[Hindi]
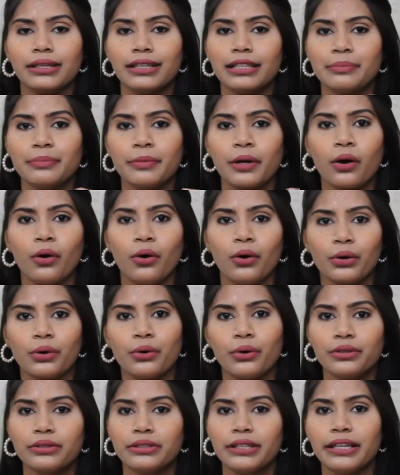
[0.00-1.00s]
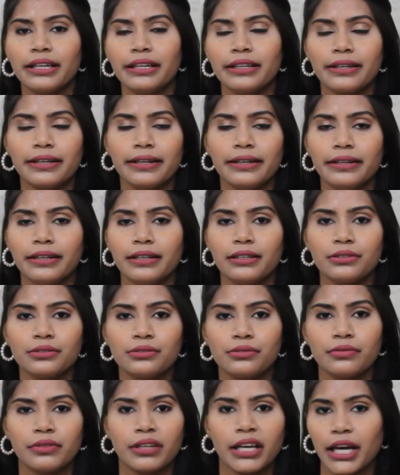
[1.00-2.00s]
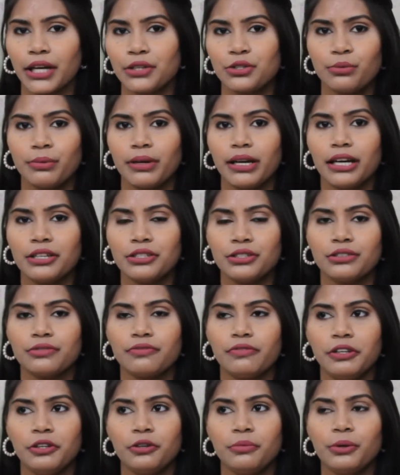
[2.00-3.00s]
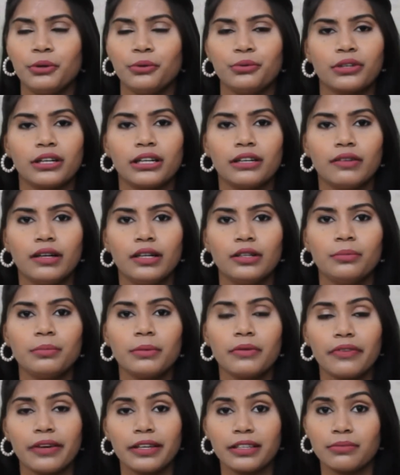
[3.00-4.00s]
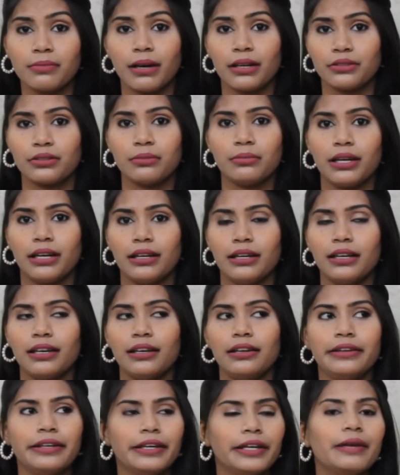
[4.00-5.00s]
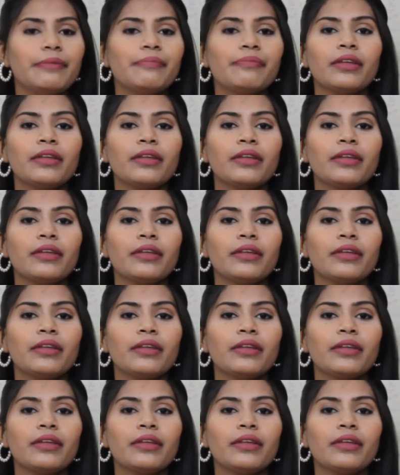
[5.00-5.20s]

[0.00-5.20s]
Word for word: इसमें कौन कौन से इंग्रेडिएंट हैं जो मैं आज इस वीडियो में यूज़ करने वाली हूँ अपने फेस मास्क को बनाने के लिए